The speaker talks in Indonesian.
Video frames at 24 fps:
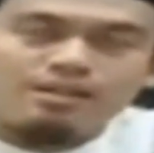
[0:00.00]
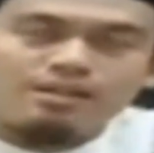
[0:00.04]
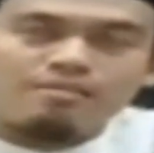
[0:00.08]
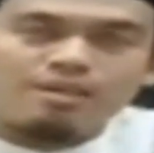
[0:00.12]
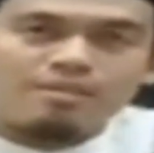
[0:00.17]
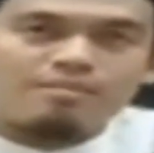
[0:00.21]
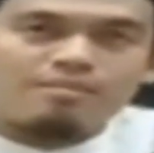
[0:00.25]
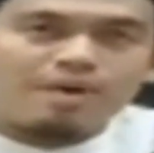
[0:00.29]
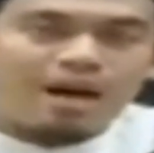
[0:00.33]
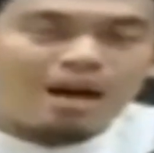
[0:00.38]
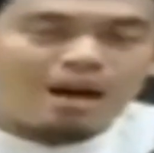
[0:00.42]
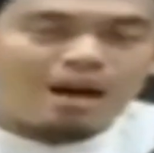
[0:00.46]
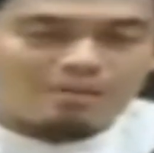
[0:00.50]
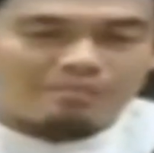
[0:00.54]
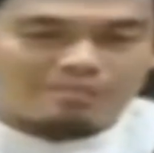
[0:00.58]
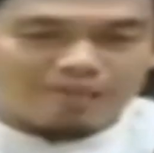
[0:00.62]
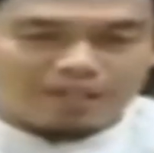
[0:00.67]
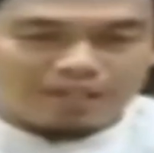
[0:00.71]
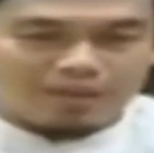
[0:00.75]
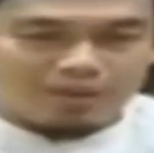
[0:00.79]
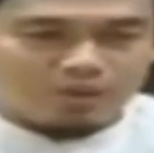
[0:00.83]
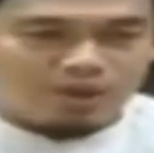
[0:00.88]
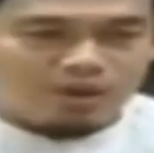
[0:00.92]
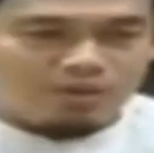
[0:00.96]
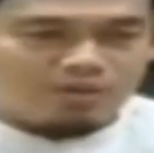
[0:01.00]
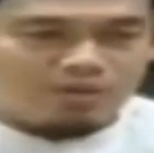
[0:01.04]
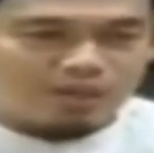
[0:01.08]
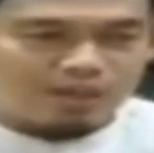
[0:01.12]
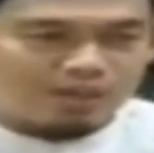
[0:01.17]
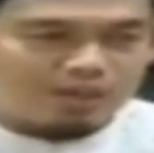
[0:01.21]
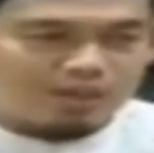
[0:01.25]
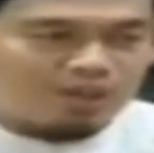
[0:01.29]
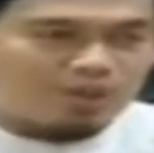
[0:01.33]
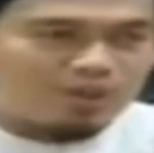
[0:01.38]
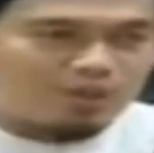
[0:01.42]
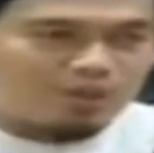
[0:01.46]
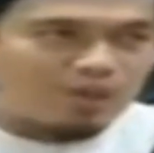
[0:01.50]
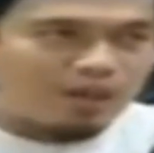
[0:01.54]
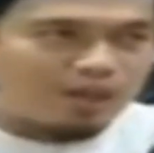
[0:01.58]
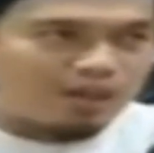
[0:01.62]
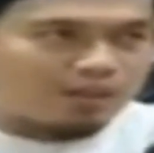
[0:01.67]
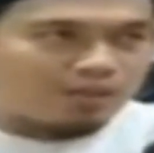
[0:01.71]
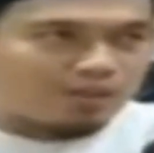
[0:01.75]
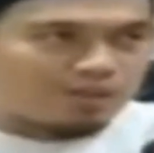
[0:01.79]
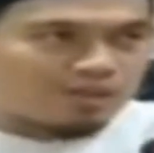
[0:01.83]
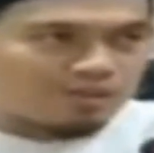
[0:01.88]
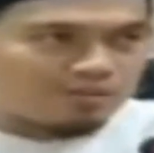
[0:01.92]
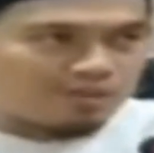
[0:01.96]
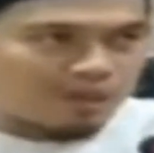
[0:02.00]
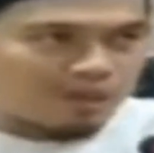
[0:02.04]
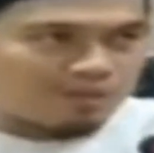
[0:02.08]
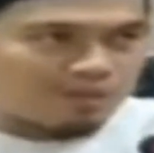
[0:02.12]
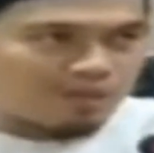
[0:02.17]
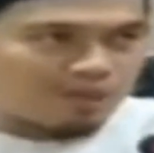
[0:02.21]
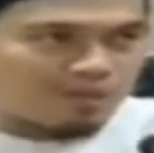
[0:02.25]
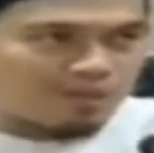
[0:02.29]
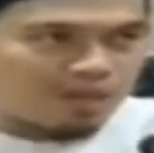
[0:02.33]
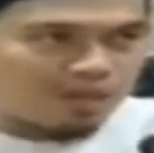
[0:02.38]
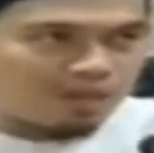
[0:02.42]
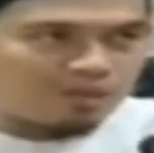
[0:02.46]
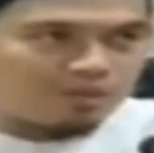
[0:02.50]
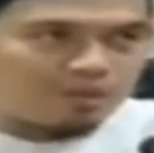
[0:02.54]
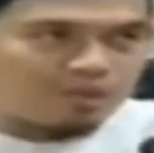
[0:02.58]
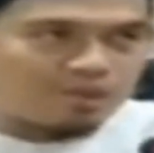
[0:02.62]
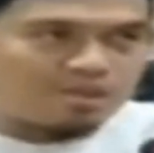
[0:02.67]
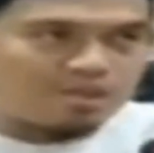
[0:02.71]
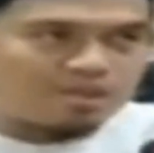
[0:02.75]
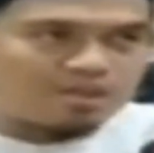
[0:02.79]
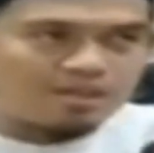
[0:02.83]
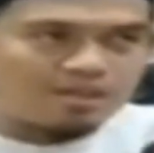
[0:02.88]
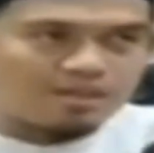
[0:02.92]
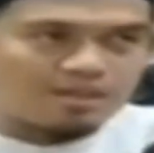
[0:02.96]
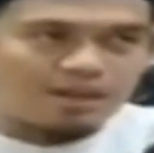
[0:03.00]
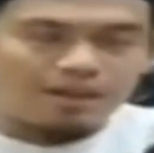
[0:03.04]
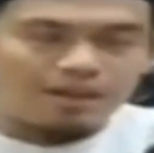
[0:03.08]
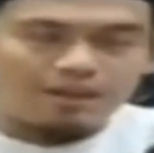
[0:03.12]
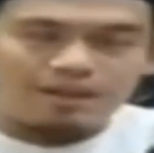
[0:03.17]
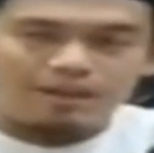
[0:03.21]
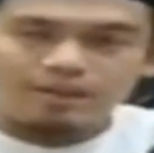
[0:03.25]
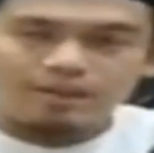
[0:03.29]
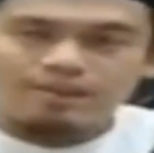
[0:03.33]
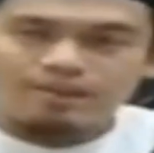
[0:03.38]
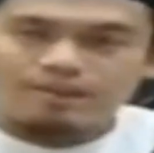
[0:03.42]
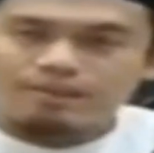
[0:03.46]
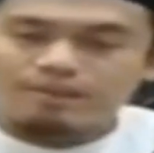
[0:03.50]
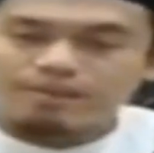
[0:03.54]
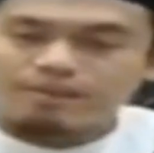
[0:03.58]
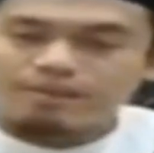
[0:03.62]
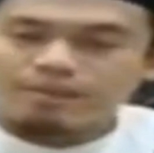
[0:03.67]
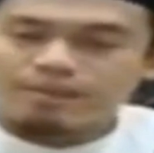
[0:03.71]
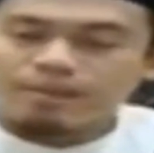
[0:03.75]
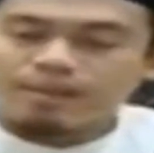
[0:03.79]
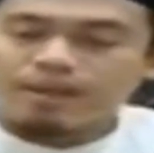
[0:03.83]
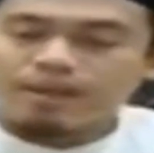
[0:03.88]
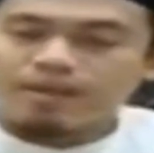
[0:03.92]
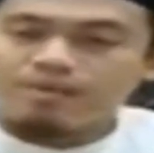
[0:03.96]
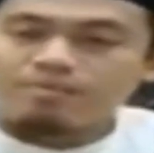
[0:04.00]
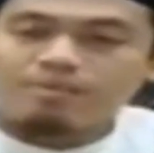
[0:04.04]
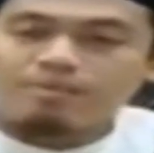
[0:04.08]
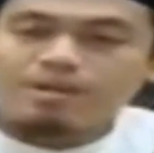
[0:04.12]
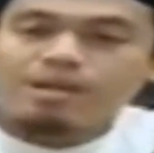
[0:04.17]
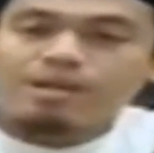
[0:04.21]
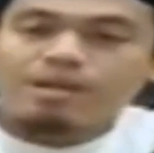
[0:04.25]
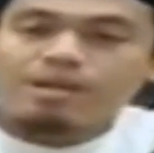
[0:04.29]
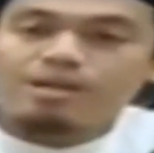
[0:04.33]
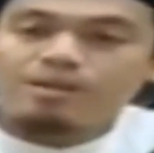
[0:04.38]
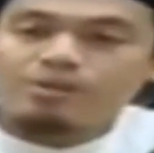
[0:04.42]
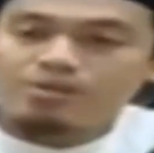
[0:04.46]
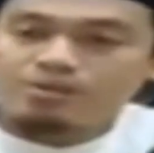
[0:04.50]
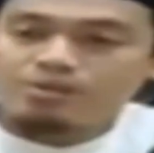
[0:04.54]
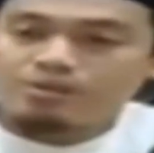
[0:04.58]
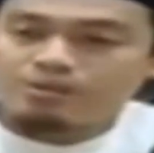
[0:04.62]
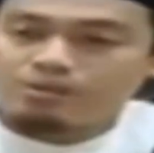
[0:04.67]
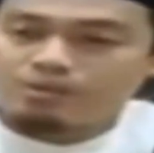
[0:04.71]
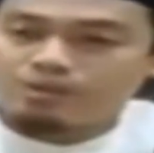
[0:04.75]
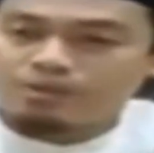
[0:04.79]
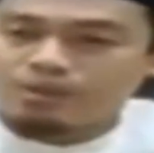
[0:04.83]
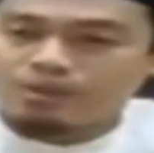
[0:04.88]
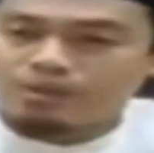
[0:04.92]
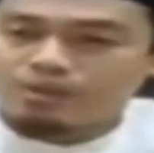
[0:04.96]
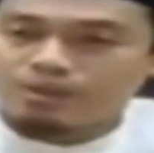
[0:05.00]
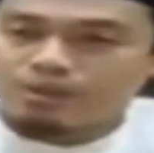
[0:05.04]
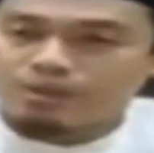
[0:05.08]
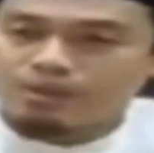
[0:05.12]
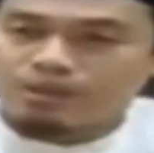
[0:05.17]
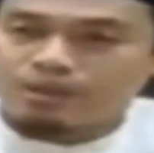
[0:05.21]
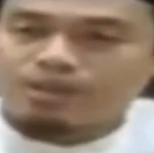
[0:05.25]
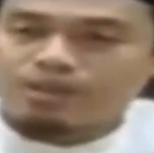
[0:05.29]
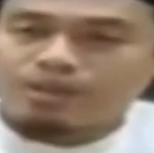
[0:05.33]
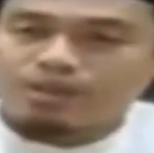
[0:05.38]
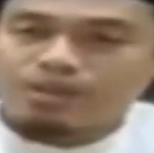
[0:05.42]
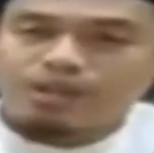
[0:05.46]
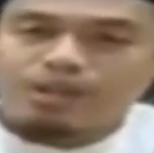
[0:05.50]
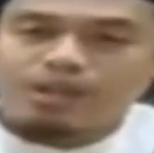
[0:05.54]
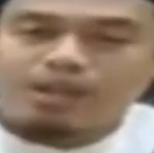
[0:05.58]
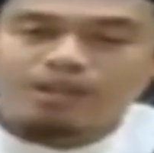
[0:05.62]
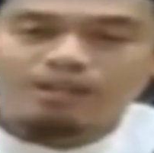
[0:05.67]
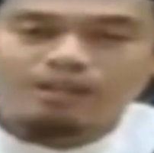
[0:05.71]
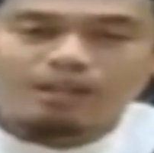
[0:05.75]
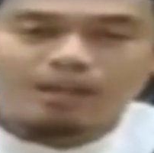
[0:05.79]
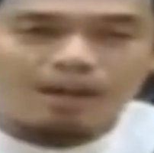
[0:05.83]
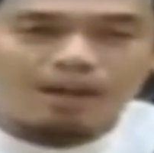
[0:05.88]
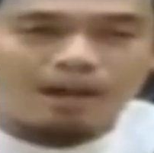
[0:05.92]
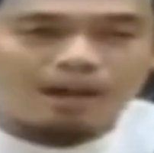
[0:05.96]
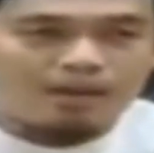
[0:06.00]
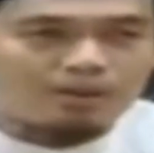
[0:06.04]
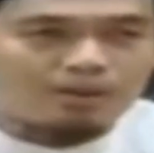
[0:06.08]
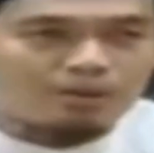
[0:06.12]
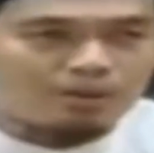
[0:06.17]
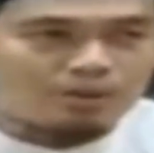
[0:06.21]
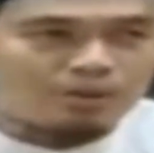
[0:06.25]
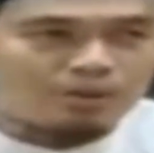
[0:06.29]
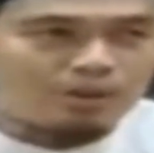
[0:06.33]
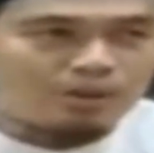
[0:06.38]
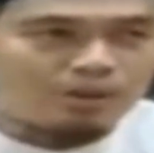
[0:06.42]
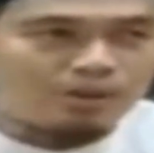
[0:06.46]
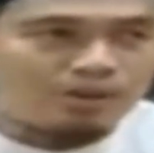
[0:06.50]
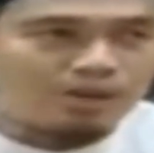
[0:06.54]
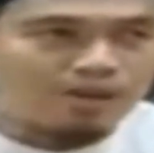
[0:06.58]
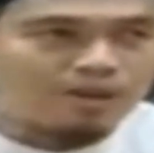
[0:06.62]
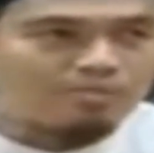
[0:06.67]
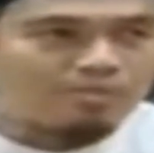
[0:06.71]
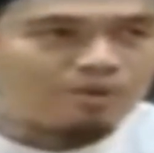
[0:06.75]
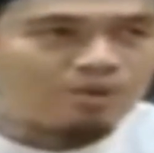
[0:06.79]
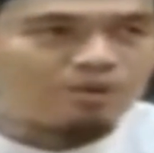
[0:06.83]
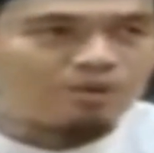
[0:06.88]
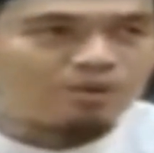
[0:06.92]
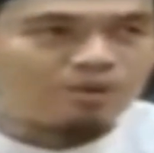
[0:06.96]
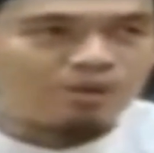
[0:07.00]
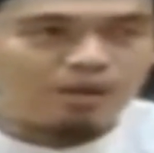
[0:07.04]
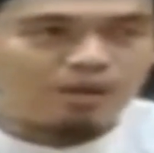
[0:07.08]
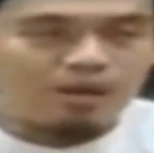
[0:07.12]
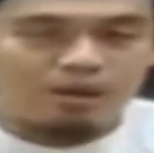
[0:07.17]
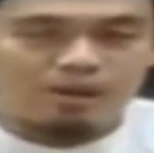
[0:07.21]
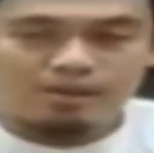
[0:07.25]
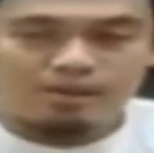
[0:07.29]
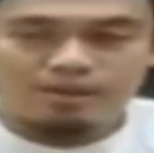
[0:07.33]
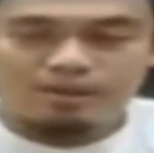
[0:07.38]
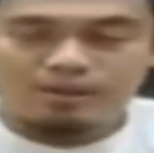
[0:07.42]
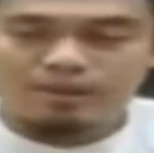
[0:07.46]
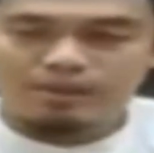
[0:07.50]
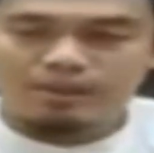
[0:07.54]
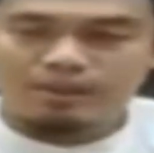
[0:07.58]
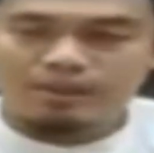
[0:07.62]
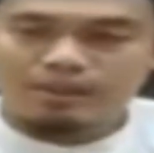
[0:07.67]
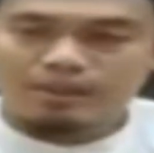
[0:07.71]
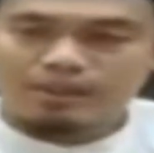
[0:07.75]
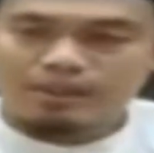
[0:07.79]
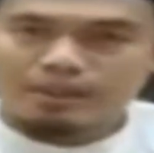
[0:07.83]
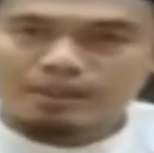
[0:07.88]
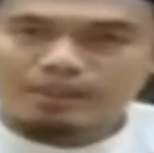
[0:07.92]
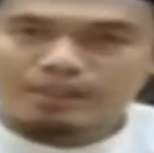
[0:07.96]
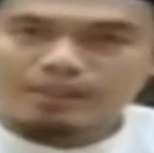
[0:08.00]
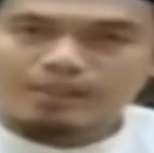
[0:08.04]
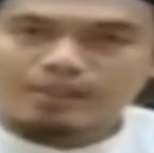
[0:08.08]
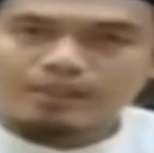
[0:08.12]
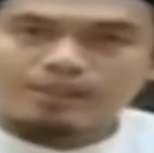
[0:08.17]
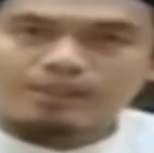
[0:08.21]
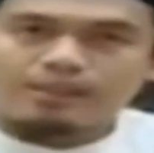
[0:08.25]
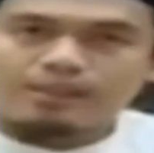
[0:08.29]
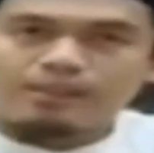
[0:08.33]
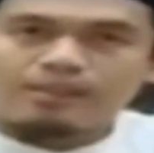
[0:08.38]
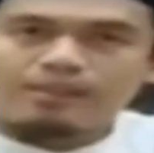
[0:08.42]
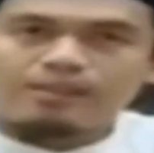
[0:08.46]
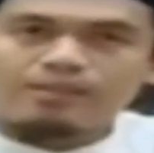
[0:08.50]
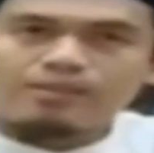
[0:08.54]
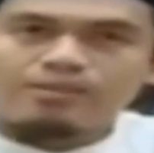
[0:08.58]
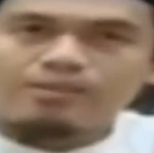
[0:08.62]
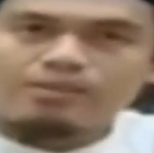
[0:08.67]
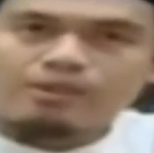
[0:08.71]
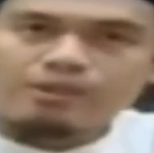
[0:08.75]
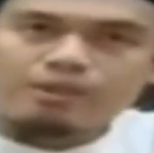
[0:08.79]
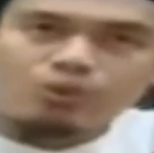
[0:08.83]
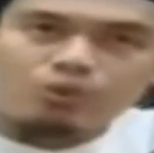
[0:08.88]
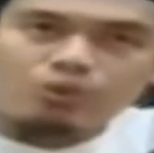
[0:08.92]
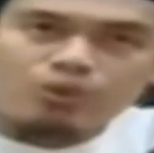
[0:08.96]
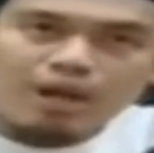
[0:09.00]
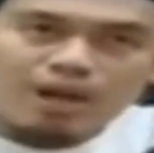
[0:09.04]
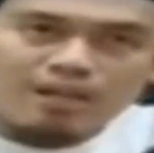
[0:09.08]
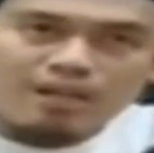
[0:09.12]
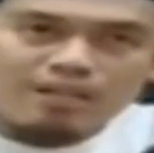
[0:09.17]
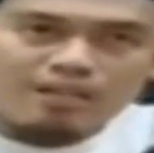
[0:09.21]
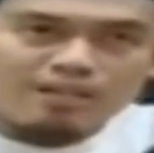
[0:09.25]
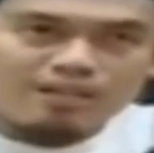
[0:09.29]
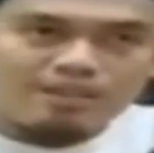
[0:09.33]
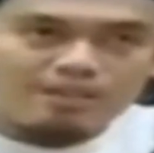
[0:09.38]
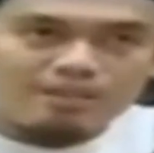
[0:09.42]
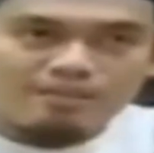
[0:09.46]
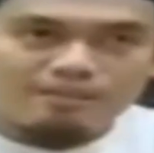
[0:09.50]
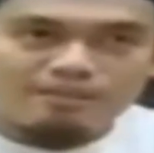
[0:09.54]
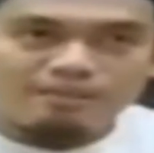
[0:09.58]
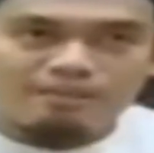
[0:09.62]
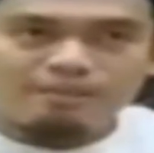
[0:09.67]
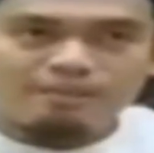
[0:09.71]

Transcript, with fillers: Imam Ahmad wafat tahun 241 Hijriah. Beliau radhiyallahu taala anhu wa rahimahullah. Suatu kali